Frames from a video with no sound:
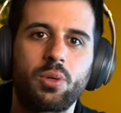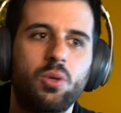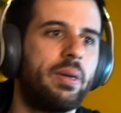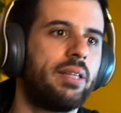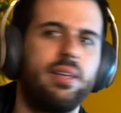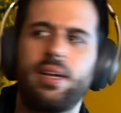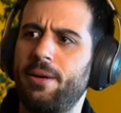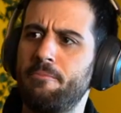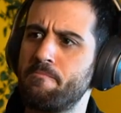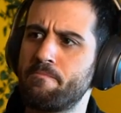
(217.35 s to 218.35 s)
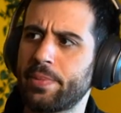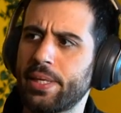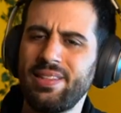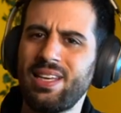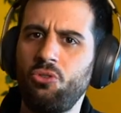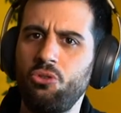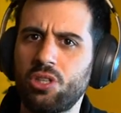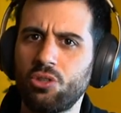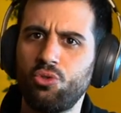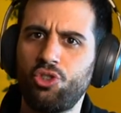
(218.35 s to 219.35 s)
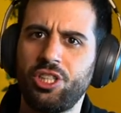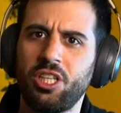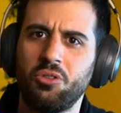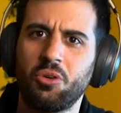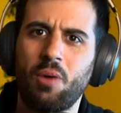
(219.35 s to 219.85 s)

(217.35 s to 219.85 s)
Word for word: come a dire che diavolo sta succedendo